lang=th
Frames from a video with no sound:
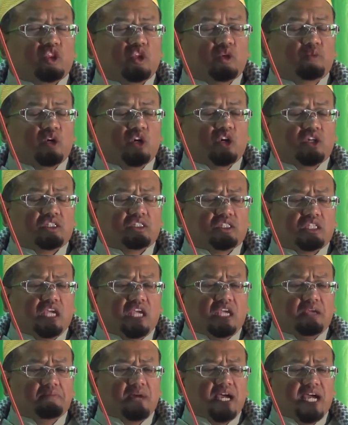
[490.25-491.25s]
สุบุต
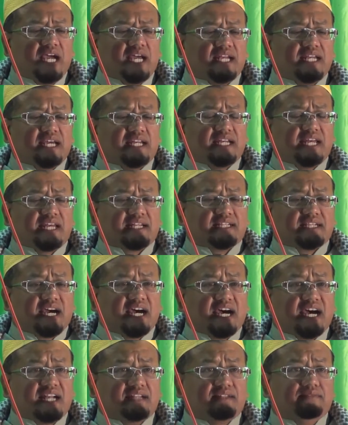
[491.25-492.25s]
ที่มาเนี่ยเด็ด
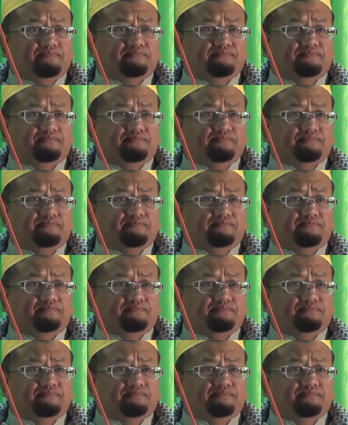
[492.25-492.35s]
ขาด